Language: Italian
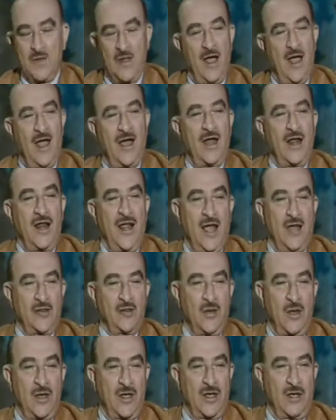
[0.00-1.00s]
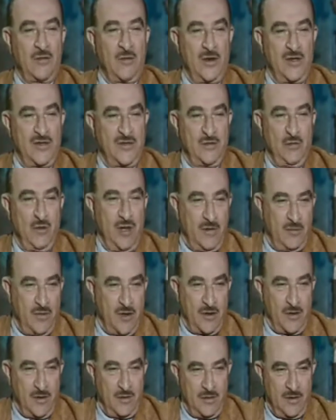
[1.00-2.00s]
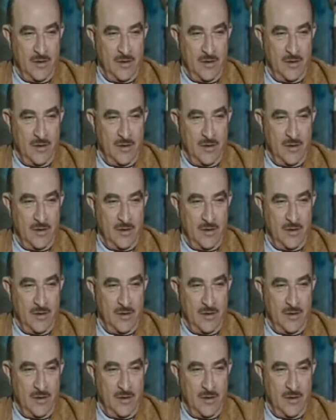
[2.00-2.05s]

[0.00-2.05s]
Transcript: ha creato anche qualche squilibrio,